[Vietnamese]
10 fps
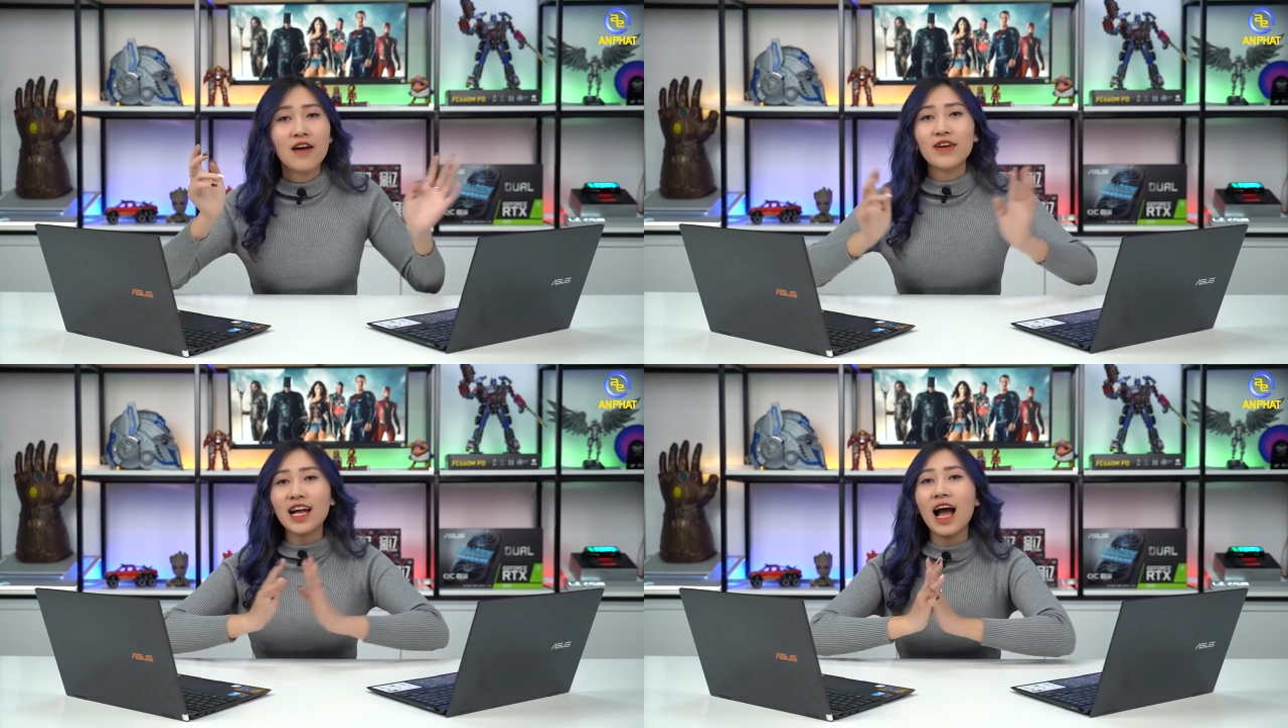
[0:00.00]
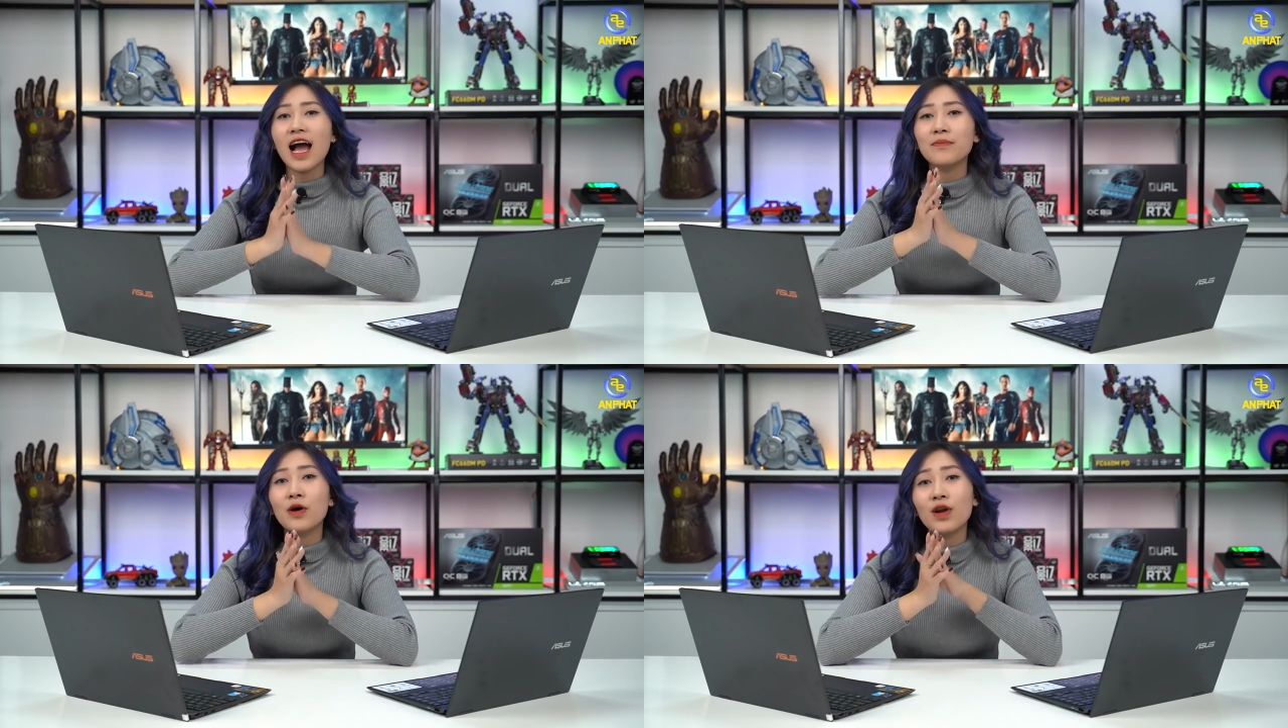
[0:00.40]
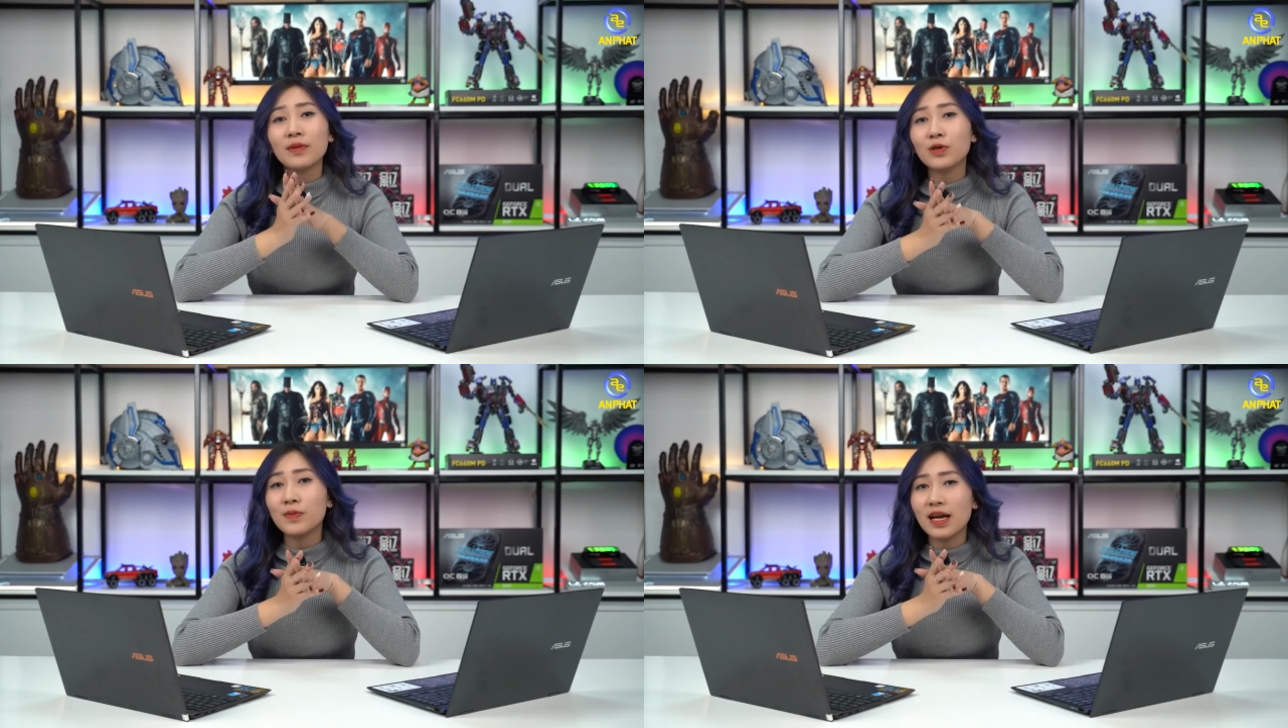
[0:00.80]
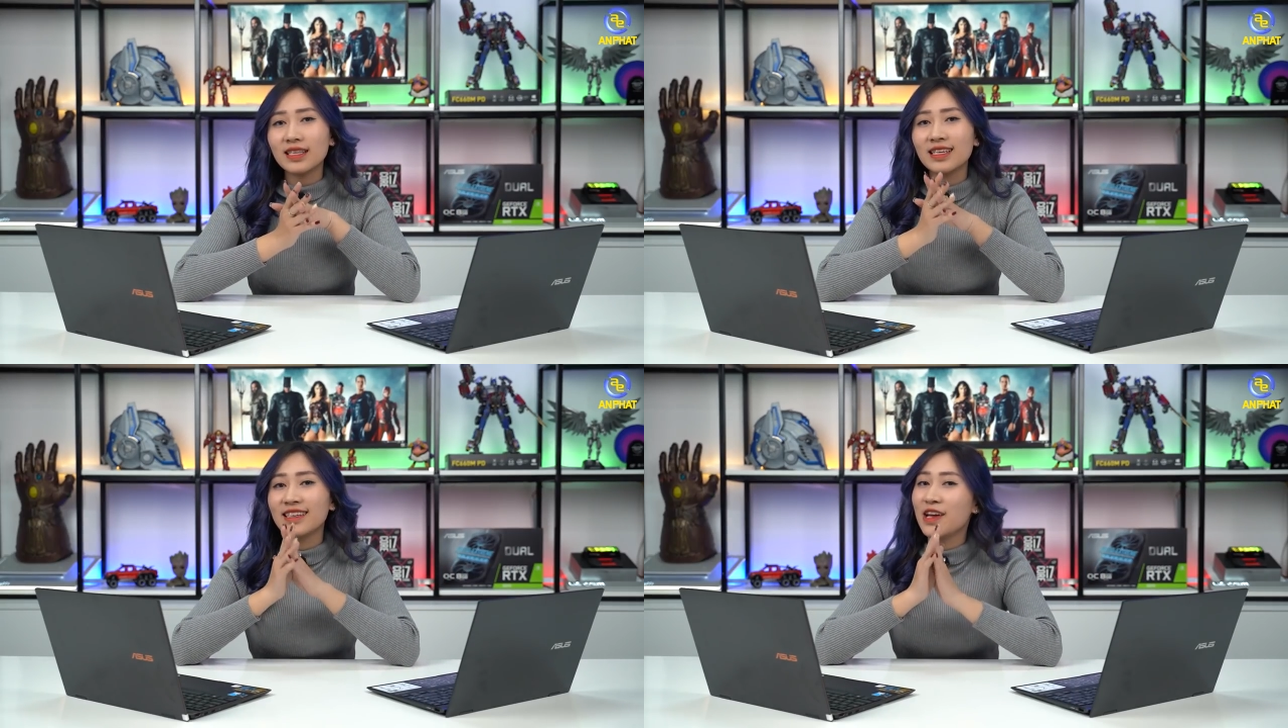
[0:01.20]
Và cả hai mẫu laptop
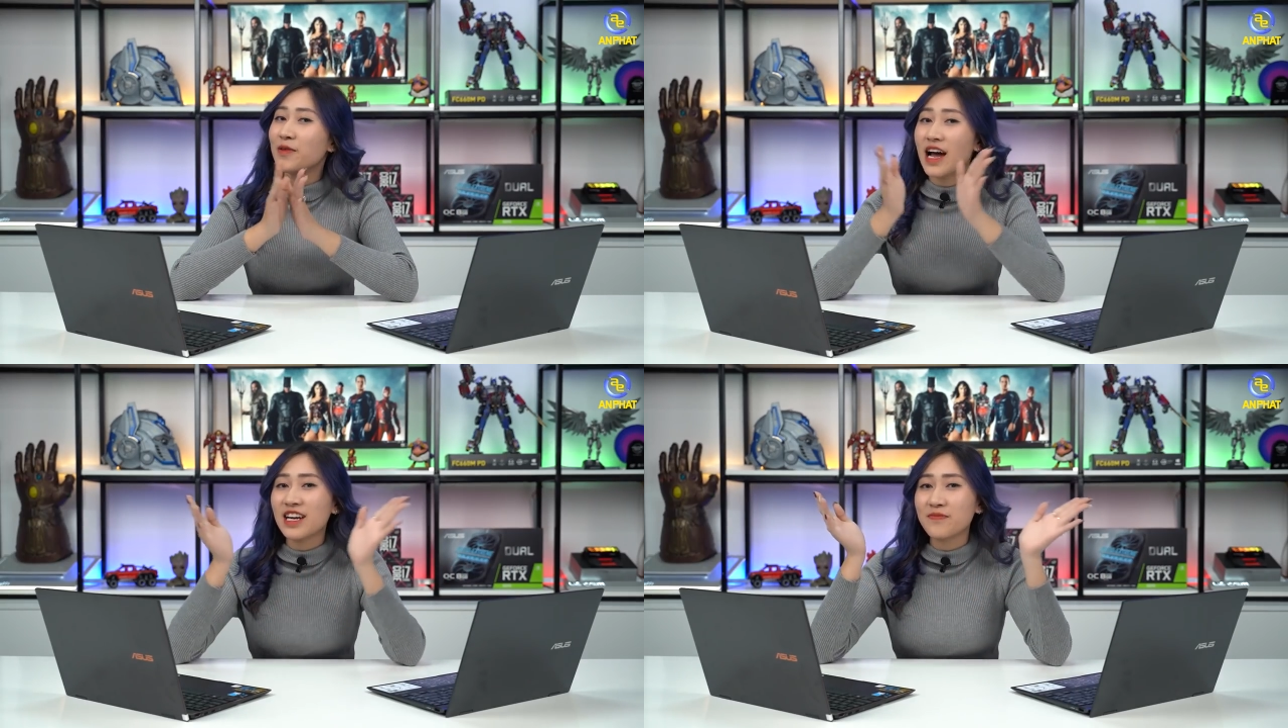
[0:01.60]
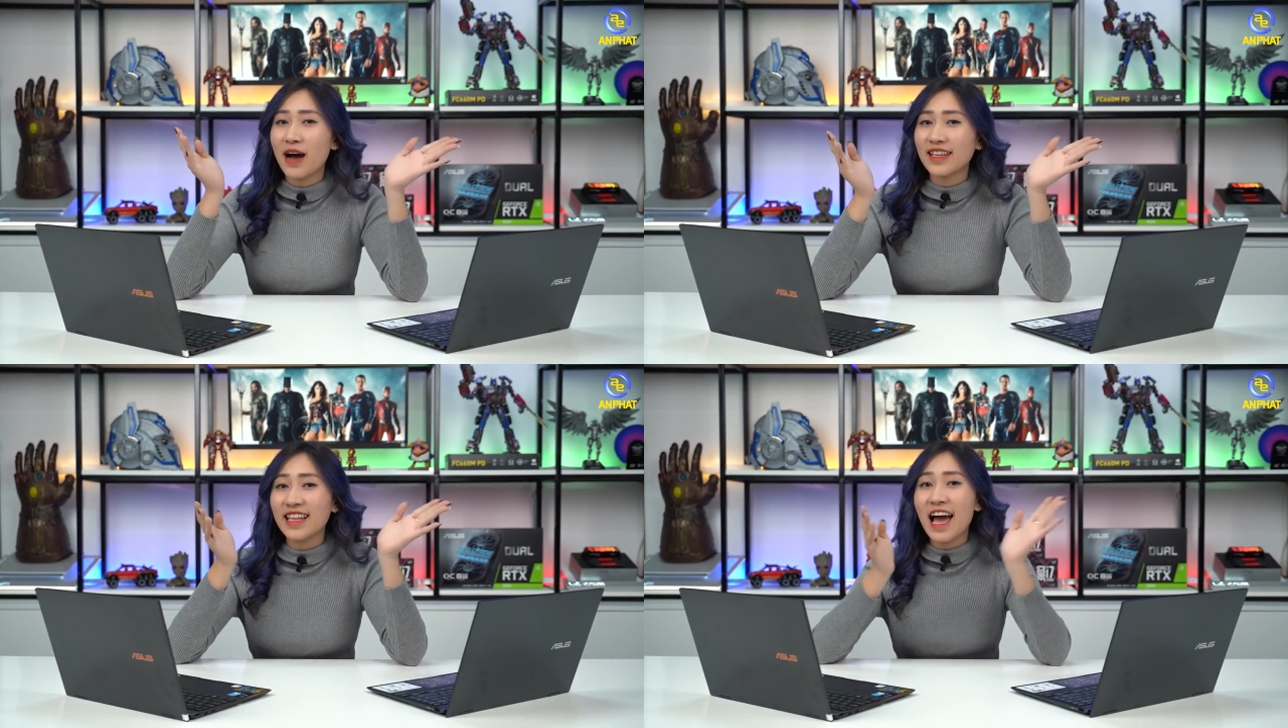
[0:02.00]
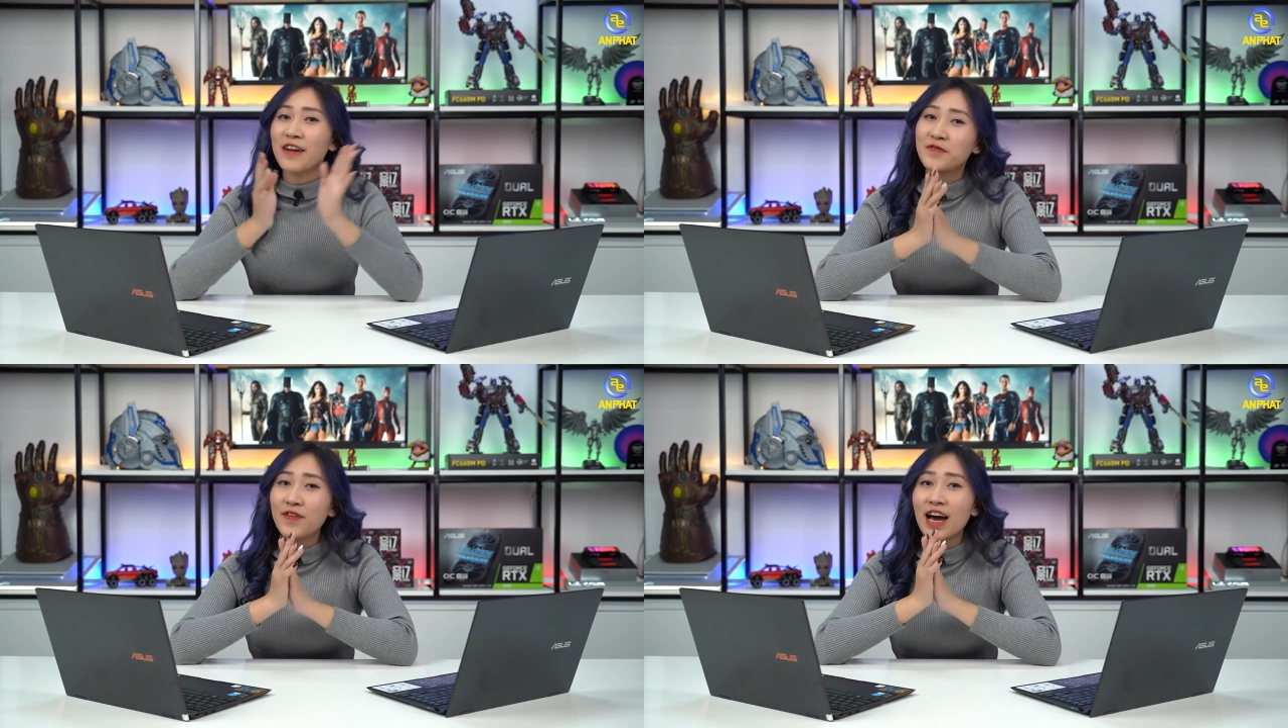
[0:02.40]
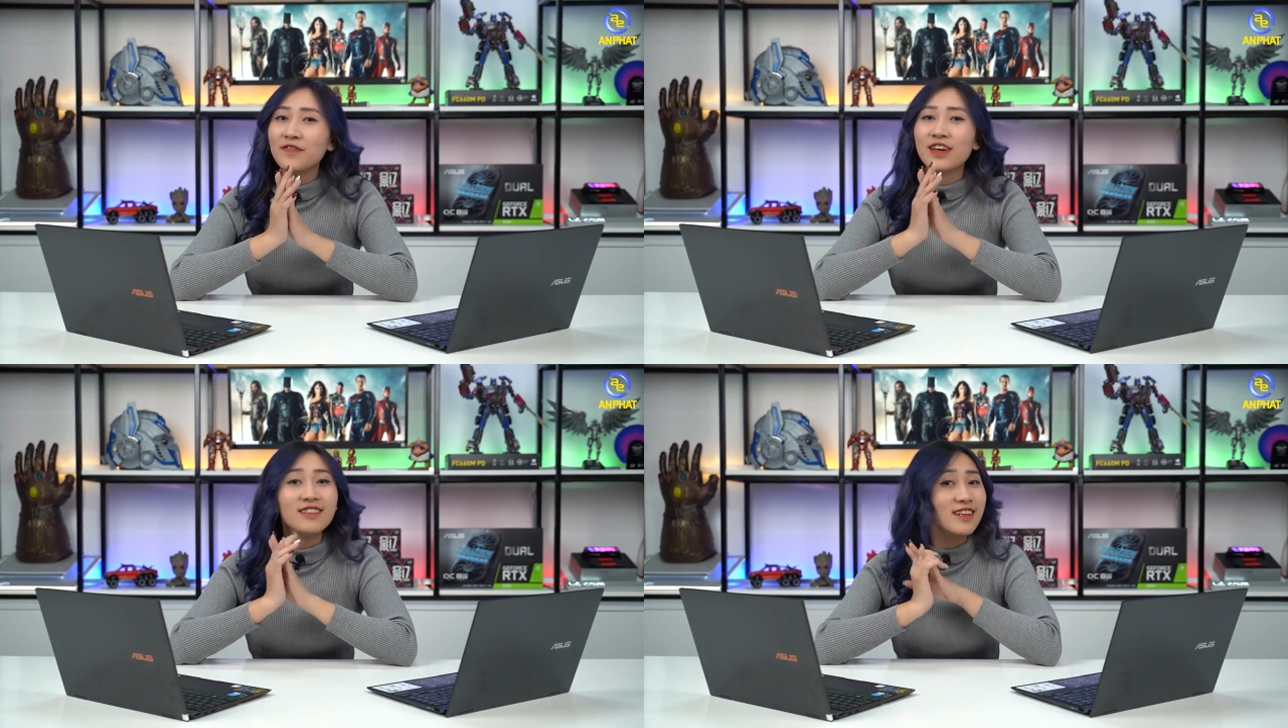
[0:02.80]
này thì đều đang được bán tại An
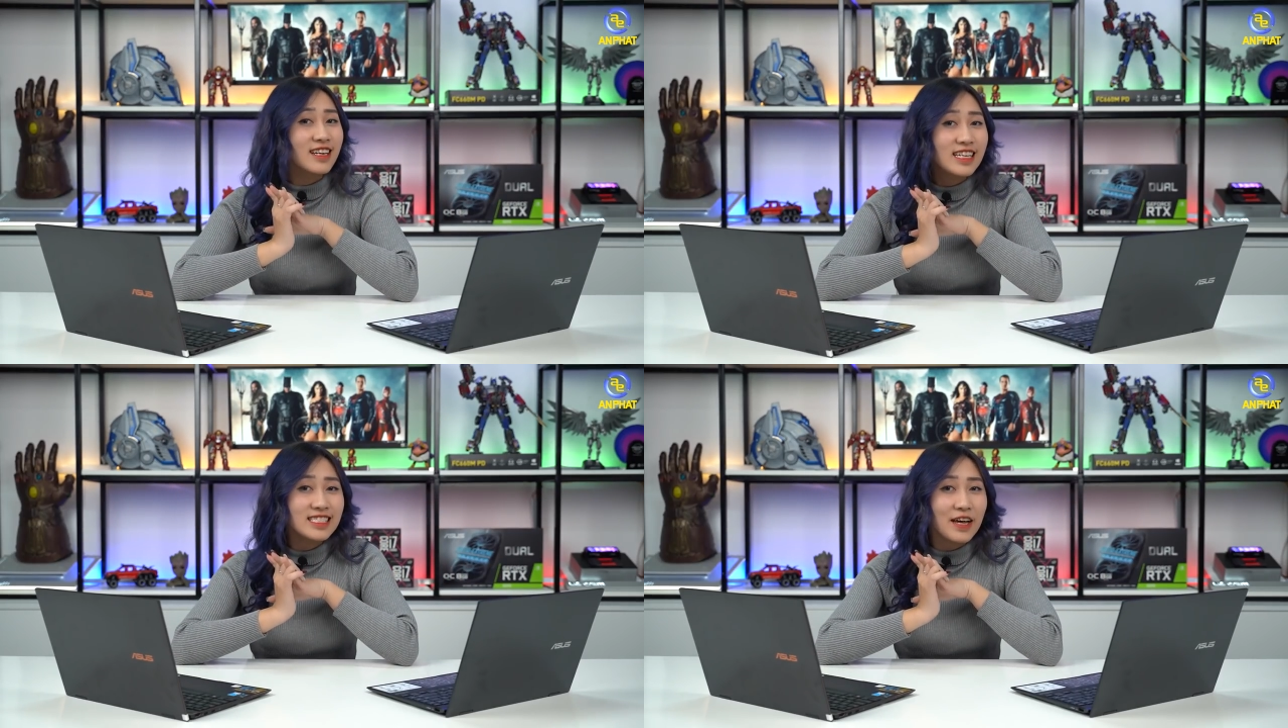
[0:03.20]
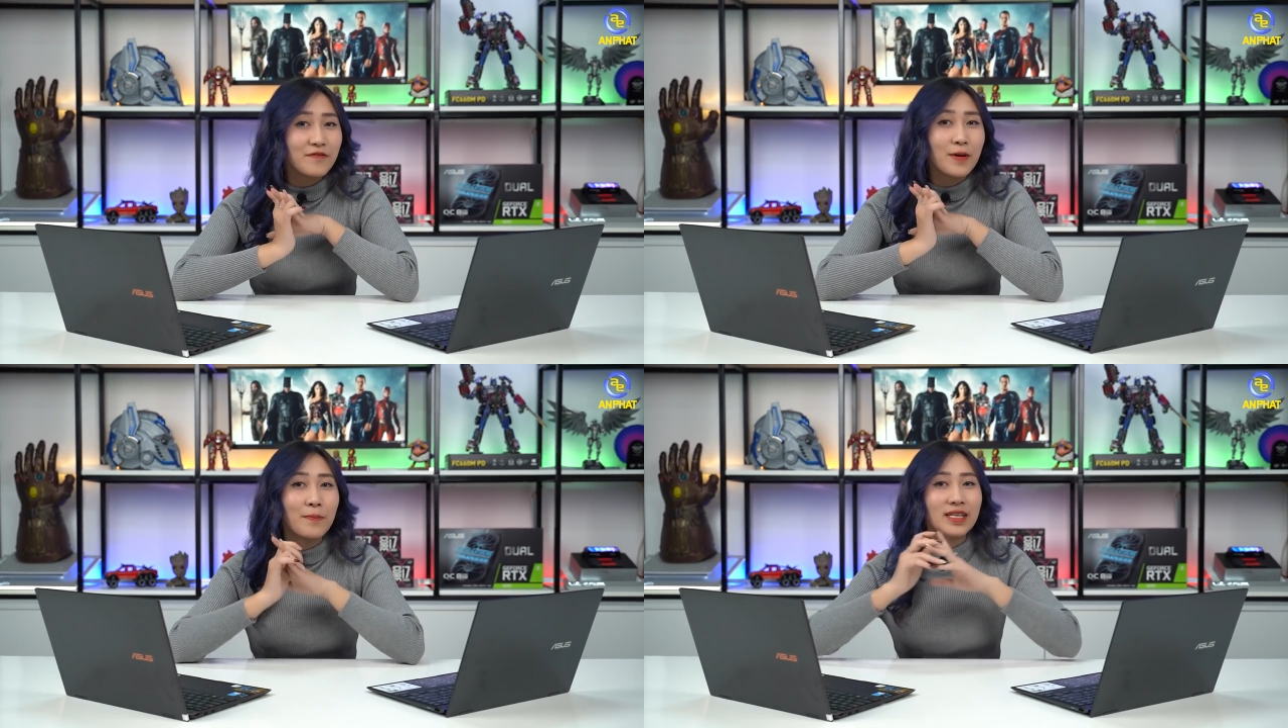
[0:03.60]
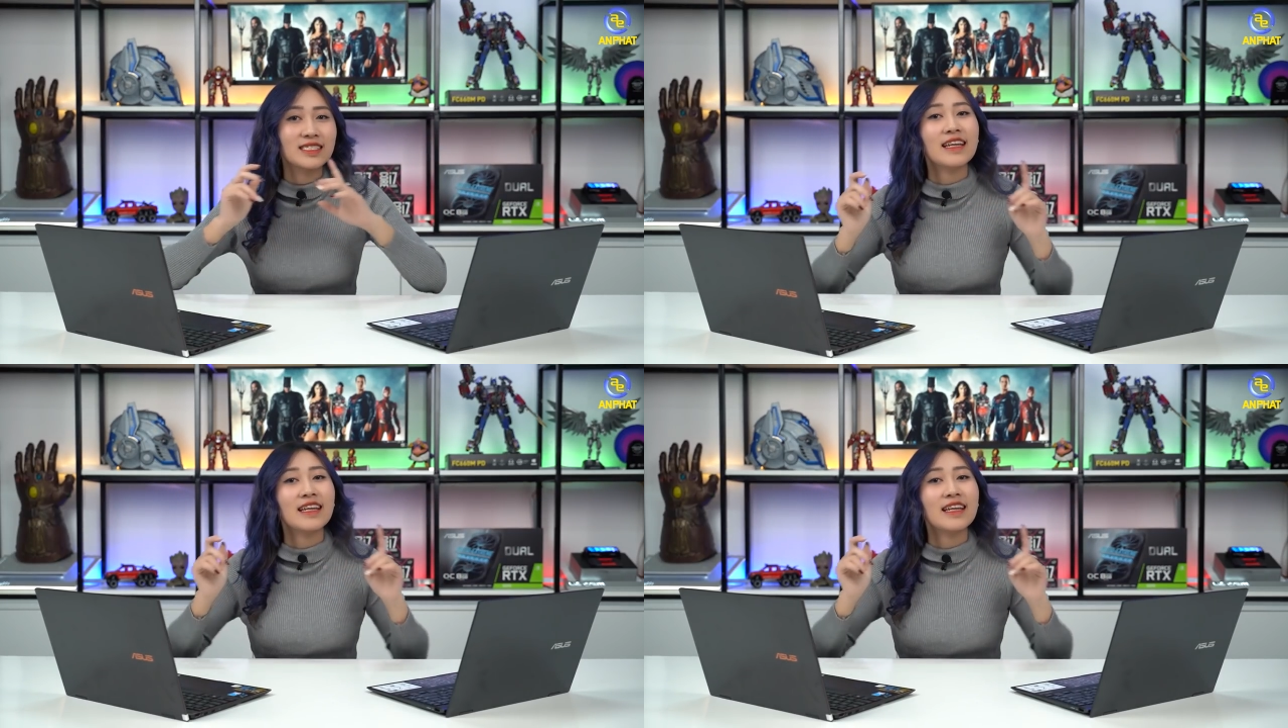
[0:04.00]
Phát và đường link sản phẩm mình